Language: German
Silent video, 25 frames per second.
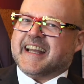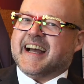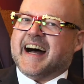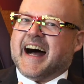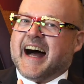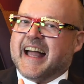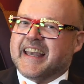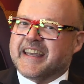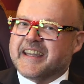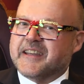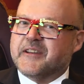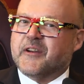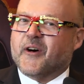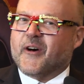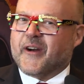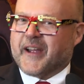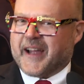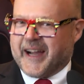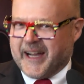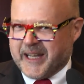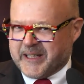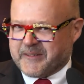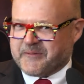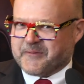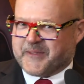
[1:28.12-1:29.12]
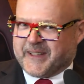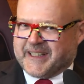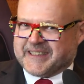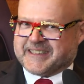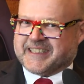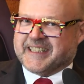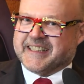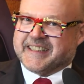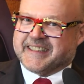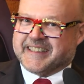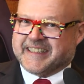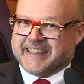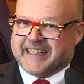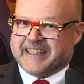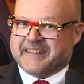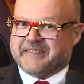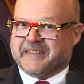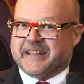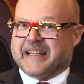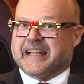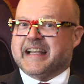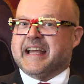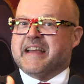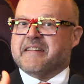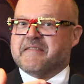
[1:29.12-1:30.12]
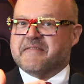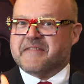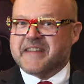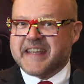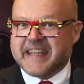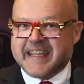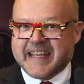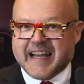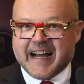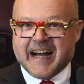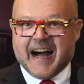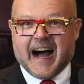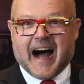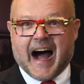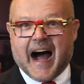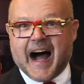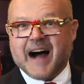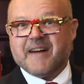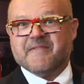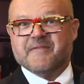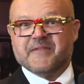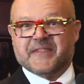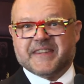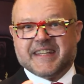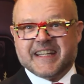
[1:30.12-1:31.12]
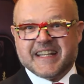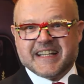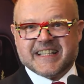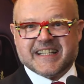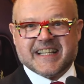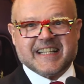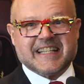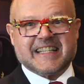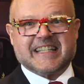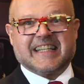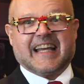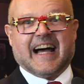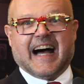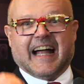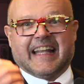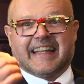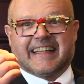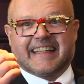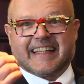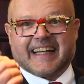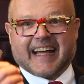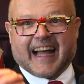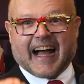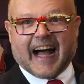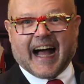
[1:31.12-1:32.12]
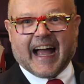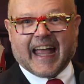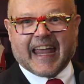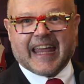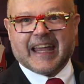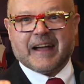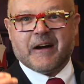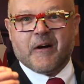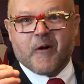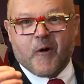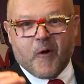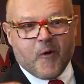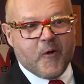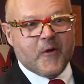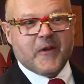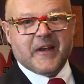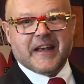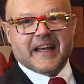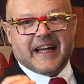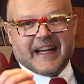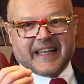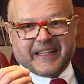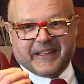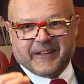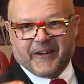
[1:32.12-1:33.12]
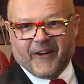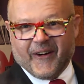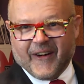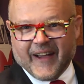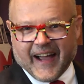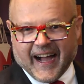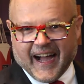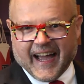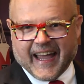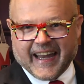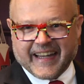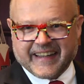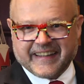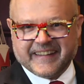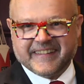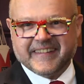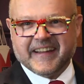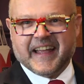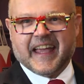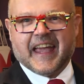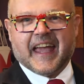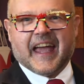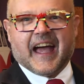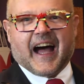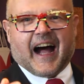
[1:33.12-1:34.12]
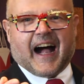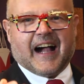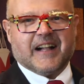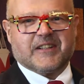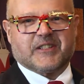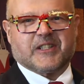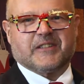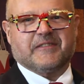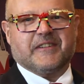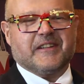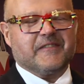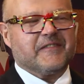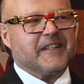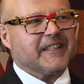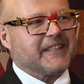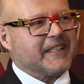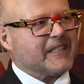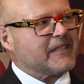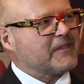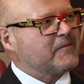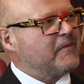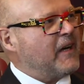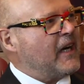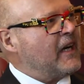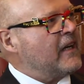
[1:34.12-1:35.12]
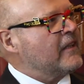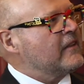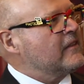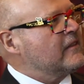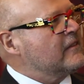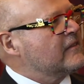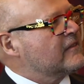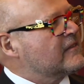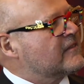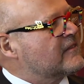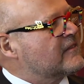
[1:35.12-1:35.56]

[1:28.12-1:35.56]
er alle Neuheiten präsentieren will. Wir haben dieses Jahr 300 Neuheiten. Also wenn wir das machen,